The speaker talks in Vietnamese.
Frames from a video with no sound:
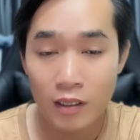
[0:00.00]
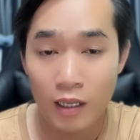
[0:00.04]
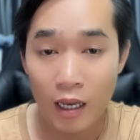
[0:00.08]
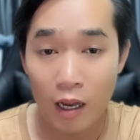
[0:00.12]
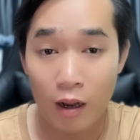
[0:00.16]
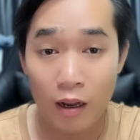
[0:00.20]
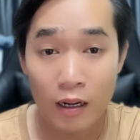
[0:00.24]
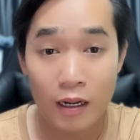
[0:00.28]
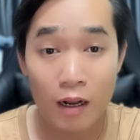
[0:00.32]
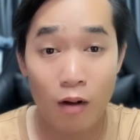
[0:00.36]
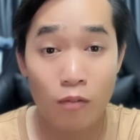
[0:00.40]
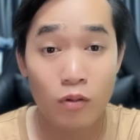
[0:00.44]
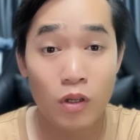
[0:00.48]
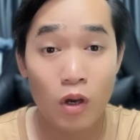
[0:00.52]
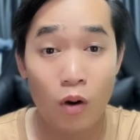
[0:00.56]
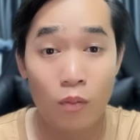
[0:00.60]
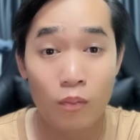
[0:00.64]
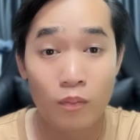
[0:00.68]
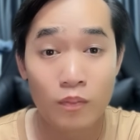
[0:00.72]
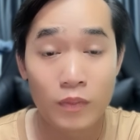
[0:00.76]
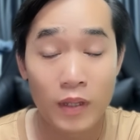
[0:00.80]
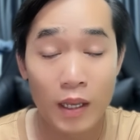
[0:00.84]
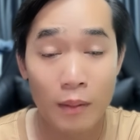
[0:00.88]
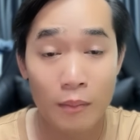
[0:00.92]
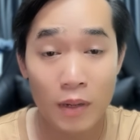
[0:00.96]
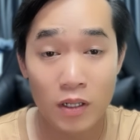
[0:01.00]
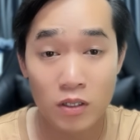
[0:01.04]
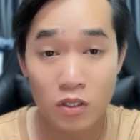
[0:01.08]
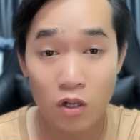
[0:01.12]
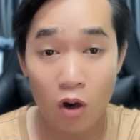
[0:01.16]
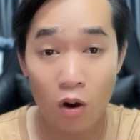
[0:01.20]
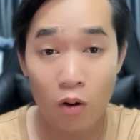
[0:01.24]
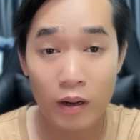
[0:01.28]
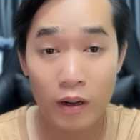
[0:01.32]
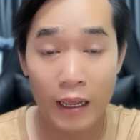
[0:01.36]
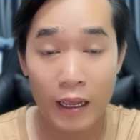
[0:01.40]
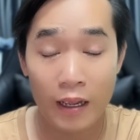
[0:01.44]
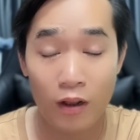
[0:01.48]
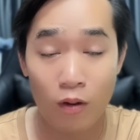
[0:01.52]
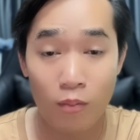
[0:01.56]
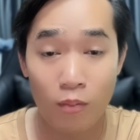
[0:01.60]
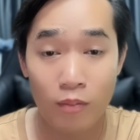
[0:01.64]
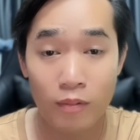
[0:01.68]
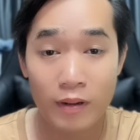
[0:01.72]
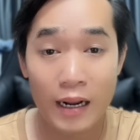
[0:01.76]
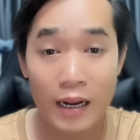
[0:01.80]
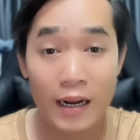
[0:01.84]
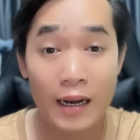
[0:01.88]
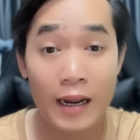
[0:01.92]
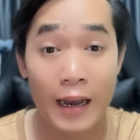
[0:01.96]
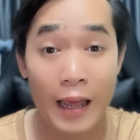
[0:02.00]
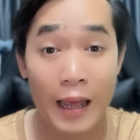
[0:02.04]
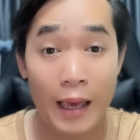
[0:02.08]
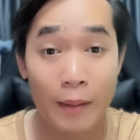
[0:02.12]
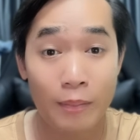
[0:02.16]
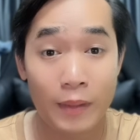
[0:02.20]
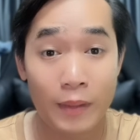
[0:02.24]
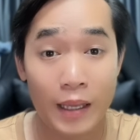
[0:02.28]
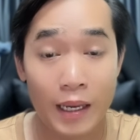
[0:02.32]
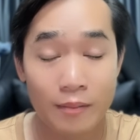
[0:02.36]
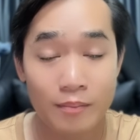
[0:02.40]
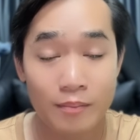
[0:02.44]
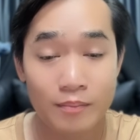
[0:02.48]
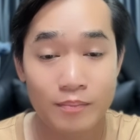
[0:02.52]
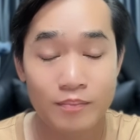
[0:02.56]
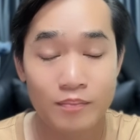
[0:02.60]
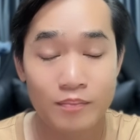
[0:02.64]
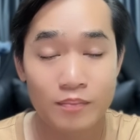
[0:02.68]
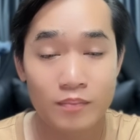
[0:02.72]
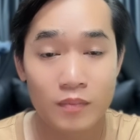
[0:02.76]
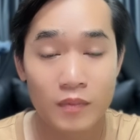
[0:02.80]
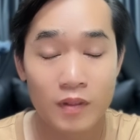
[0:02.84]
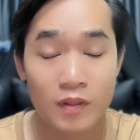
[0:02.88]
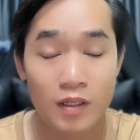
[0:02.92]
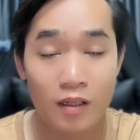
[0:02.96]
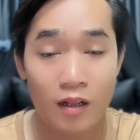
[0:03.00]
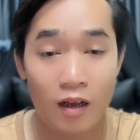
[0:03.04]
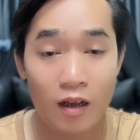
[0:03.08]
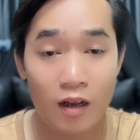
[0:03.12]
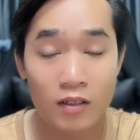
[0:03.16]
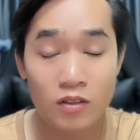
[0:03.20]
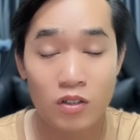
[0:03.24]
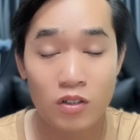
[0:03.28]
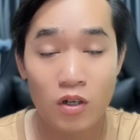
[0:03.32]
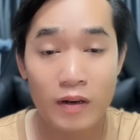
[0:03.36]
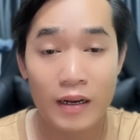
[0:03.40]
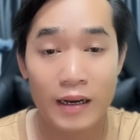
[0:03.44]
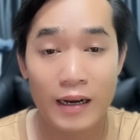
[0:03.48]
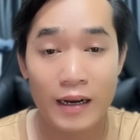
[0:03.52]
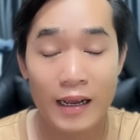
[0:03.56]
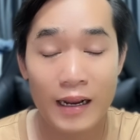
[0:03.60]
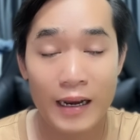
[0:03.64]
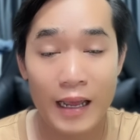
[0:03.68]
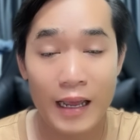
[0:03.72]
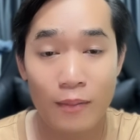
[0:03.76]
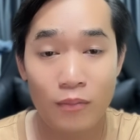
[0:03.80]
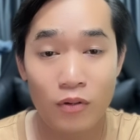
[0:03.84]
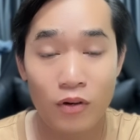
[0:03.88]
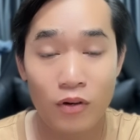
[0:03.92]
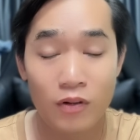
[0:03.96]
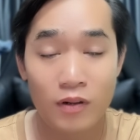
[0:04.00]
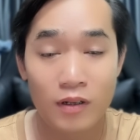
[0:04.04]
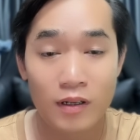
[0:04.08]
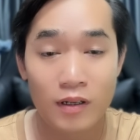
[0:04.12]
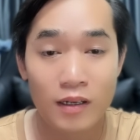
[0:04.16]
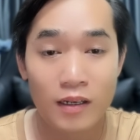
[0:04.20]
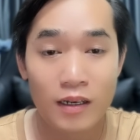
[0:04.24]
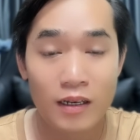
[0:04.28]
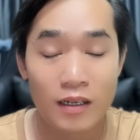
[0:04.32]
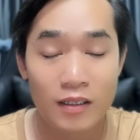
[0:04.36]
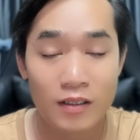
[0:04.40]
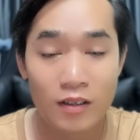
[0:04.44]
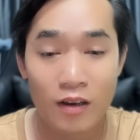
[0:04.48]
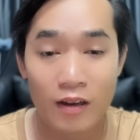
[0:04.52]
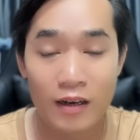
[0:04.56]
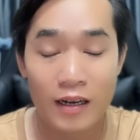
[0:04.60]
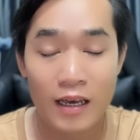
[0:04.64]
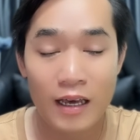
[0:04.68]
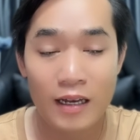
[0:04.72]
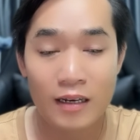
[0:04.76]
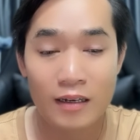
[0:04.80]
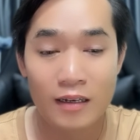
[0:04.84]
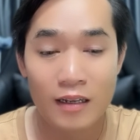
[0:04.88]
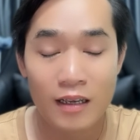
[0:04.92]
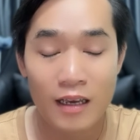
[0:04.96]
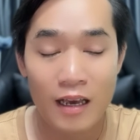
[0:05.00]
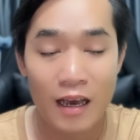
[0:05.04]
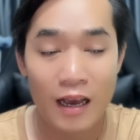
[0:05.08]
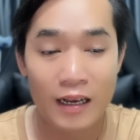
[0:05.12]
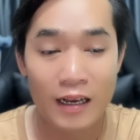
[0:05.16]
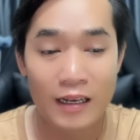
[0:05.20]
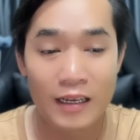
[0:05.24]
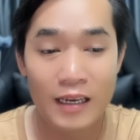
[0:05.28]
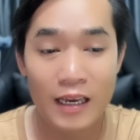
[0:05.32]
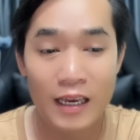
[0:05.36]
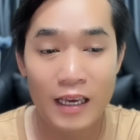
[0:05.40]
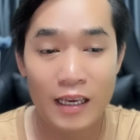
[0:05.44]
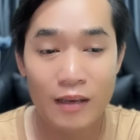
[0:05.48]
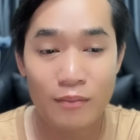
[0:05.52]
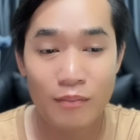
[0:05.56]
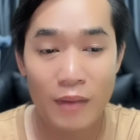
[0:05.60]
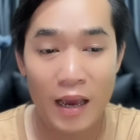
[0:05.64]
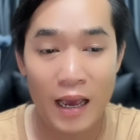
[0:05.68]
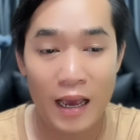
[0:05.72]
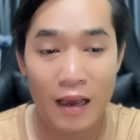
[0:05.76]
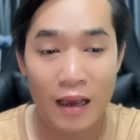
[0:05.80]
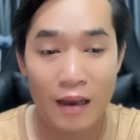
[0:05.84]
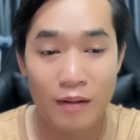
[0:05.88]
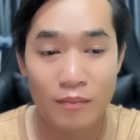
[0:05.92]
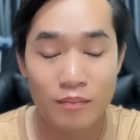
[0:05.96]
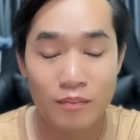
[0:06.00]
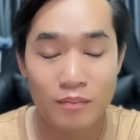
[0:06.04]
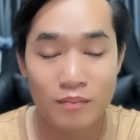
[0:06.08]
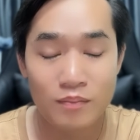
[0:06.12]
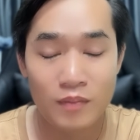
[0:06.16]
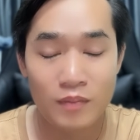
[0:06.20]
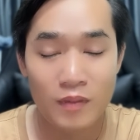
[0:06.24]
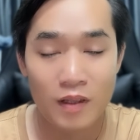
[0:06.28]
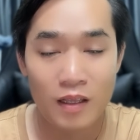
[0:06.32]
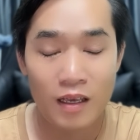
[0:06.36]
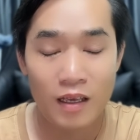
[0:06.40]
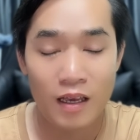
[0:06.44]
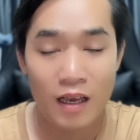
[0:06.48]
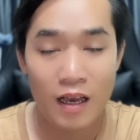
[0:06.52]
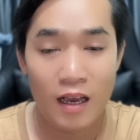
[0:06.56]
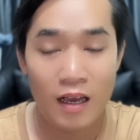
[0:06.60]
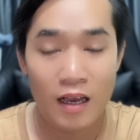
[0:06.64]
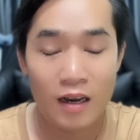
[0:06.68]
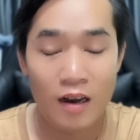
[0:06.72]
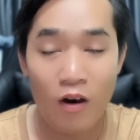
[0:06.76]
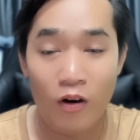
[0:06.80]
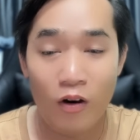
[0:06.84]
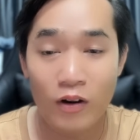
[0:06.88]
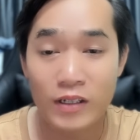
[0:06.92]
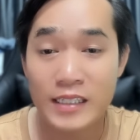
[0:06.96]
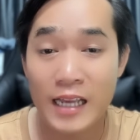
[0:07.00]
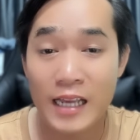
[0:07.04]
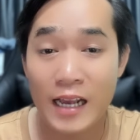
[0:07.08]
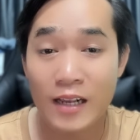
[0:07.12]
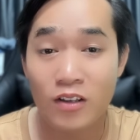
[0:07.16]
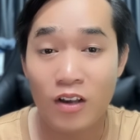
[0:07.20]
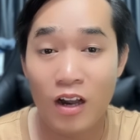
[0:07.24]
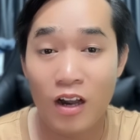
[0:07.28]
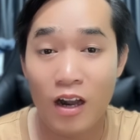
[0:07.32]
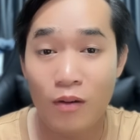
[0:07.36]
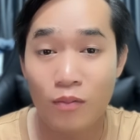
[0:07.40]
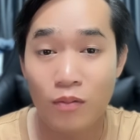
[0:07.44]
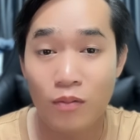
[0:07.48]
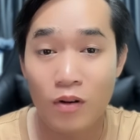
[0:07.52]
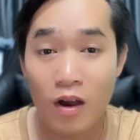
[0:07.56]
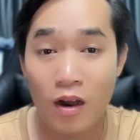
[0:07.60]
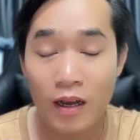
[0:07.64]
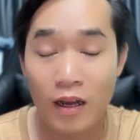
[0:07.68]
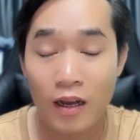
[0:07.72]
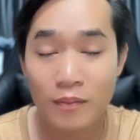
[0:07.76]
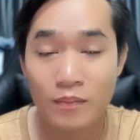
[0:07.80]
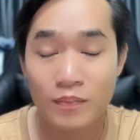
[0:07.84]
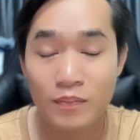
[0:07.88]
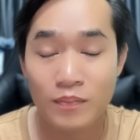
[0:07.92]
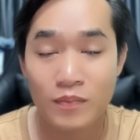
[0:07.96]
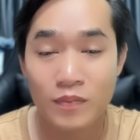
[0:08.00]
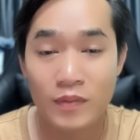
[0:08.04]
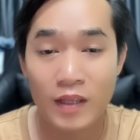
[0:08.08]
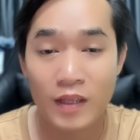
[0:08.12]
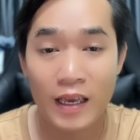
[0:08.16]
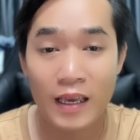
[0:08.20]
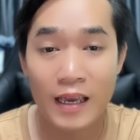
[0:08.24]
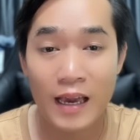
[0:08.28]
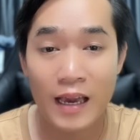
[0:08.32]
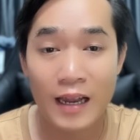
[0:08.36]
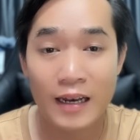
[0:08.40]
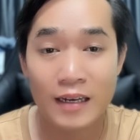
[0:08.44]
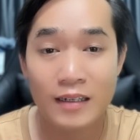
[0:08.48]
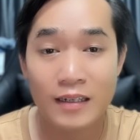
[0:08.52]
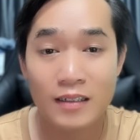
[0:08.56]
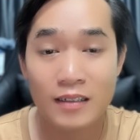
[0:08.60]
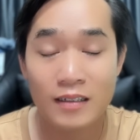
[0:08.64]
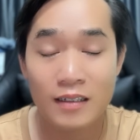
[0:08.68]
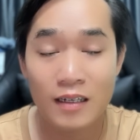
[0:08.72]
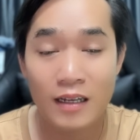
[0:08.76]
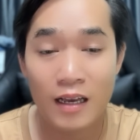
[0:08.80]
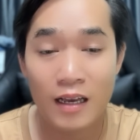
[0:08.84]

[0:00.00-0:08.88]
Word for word: ờ, không dùng nhưng mà số này cũng rất là đẹp nha đó số này rất là đẹp luôn cho nên à, khi mà à, đổi sang cho Hồng Loan á thì ảnh